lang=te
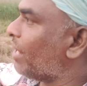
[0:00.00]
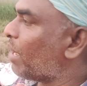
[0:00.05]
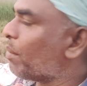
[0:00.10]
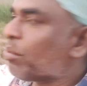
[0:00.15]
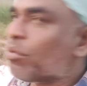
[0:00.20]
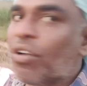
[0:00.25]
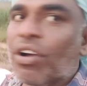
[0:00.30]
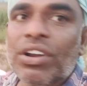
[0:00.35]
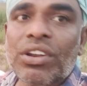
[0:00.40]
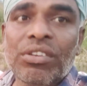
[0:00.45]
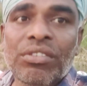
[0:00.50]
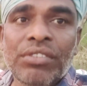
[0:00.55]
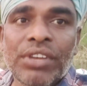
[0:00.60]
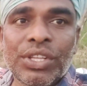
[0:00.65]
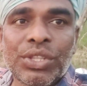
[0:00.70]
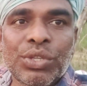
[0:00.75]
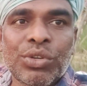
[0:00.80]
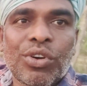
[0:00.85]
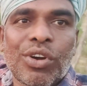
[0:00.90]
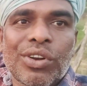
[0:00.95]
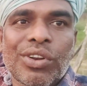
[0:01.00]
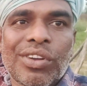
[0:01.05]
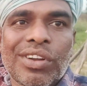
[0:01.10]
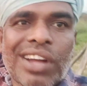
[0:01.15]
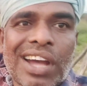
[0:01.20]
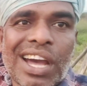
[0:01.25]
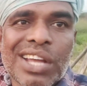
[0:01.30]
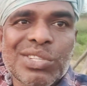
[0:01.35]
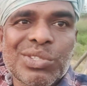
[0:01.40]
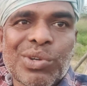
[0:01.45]
లేపుకోవటం ఎత్తుకోవటం
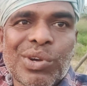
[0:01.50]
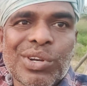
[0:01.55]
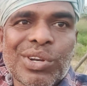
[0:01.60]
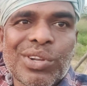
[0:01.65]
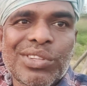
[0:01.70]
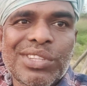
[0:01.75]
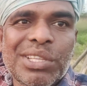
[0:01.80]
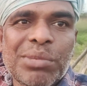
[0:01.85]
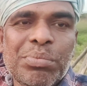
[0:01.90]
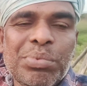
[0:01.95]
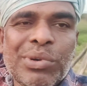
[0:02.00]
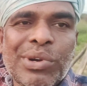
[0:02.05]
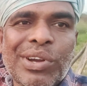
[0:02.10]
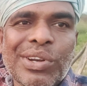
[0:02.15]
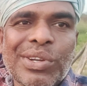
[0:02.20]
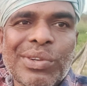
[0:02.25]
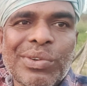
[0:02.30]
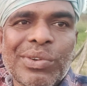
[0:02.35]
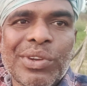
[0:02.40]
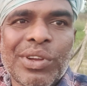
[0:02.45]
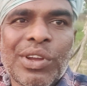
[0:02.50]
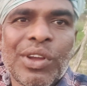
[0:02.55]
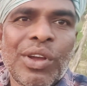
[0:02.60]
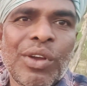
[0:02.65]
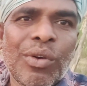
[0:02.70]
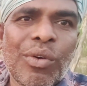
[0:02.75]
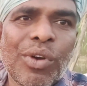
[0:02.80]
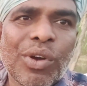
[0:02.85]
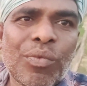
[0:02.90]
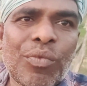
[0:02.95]
కార్చుకోవటం దింపుకోవటం
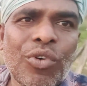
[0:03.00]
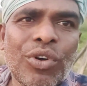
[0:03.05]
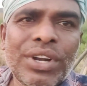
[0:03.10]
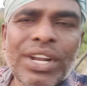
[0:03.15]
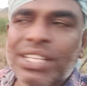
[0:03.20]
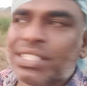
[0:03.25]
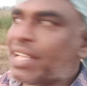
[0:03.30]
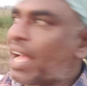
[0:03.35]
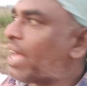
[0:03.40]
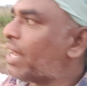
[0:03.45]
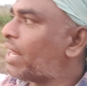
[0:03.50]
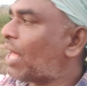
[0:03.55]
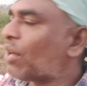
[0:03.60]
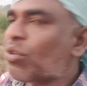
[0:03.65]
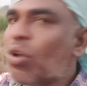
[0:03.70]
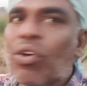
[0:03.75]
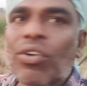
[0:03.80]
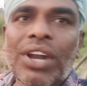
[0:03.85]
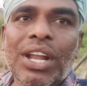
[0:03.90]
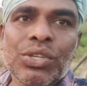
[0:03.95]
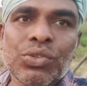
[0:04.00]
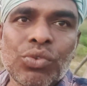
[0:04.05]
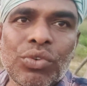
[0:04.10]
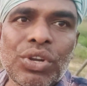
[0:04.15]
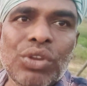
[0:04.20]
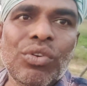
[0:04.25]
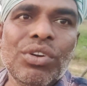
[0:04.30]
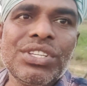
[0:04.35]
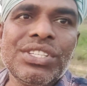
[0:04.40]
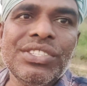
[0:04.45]
ఫోర్ డేస్ కానీ అనుకోకుండా నాకు
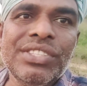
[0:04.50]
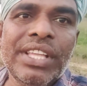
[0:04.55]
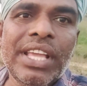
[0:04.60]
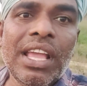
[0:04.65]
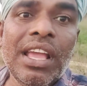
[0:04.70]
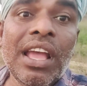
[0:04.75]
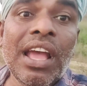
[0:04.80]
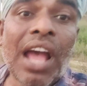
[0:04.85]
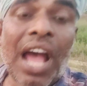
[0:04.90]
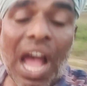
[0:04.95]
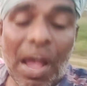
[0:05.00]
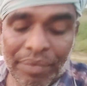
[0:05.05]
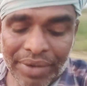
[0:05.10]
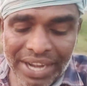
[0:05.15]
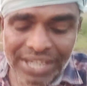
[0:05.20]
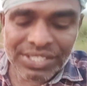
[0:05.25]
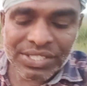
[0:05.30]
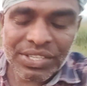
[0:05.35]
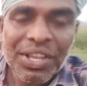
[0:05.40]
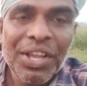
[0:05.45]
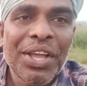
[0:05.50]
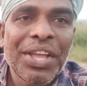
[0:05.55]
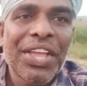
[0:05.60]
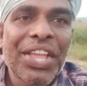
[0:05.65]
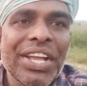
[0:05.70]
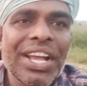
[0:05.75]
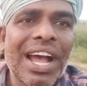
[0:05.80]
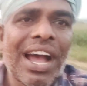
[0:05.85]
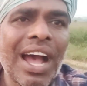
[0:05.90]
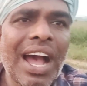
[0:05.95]
షూటింగ్ వచ్చింది ఆ ఫ్రెండ్స్
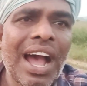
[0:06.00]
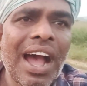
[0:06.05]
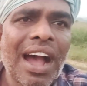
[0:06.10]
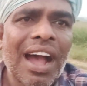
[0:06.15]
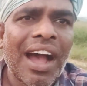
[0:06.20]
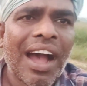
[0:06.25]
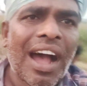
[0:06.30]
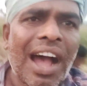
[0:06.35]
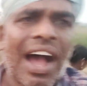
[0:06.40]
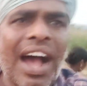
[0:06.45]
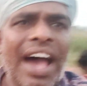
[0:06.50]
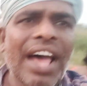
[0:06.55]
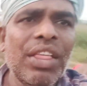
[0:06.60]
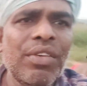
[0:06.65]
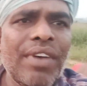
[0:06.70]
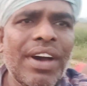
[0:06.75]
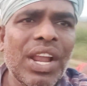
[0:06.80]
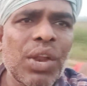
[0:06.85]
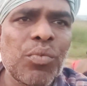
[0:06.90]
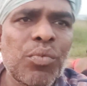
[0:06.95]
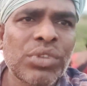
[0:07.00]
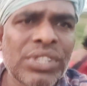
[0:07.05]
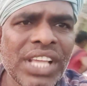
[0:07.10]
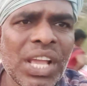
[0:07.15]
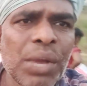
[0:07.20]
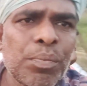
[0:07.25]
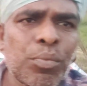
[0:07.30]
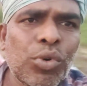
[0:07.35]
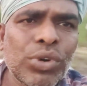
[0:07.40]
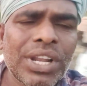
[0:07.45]
ఇక ఆదివారం
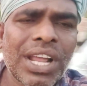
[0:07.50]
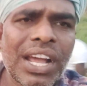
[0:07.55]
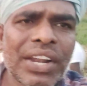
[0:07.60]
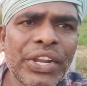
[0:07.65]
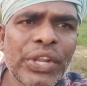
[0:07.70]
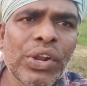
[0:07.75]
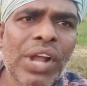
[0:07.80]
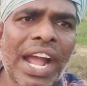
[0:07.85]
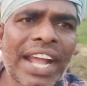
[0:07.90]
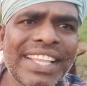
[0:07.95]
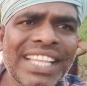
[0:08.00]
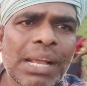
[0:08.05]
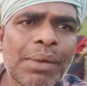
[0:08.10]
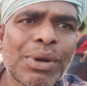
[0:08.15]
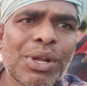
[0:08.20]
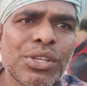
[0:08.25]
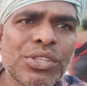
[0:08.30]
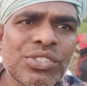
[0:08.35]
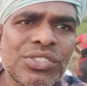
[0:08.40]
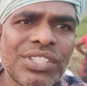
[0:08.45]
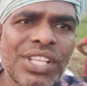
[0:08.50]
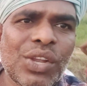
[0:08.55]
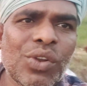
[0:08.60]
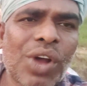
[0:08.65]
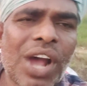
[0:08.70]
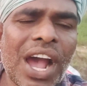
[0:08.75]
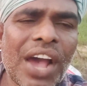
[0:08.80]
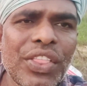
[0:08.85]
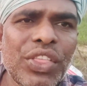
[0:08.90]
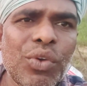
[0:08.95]
ఉదయం పూట నేను హైదరాబాద్
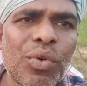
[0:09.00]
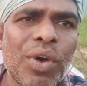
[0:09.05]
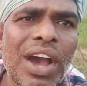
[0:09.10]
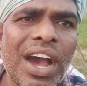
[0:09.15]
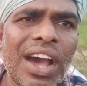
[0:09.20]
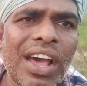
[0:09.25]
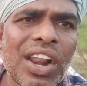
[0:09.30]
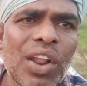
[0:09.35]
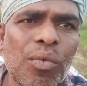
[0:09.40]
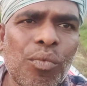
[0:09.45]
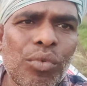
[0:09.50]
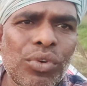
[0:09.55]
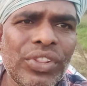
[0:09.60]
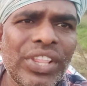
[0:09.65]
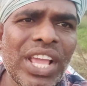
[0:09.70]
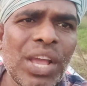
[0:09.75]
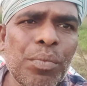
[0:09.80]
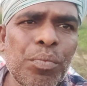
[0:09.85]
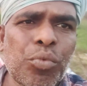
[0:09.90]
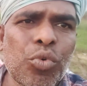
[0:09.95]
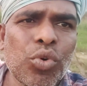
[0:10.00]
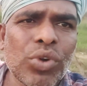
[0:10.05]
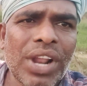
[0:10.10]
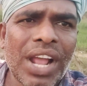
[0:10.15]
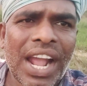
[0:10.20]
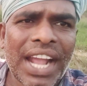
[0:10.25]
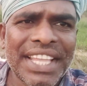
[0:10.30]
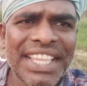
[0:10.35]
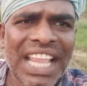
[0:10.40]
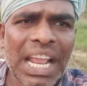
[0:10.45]
వస్తున్నాను ఆదివారం ఉదయం పూట
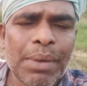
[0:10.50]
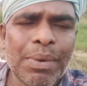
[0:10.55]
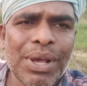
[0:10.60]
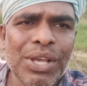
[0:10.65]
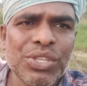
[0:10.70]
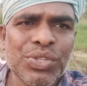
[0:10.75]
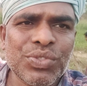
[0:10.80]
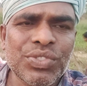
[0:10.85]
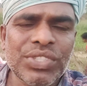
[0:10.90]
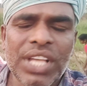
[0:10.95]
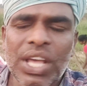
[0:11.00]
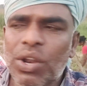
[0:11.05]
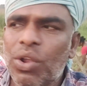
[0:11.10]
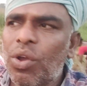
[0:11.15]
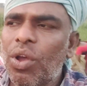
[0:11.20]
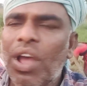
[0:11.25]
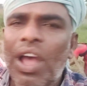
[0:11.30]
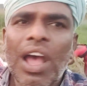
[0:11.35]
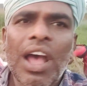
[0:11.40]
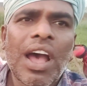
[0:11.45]
హైదరాబాద్ వస్తున్నాను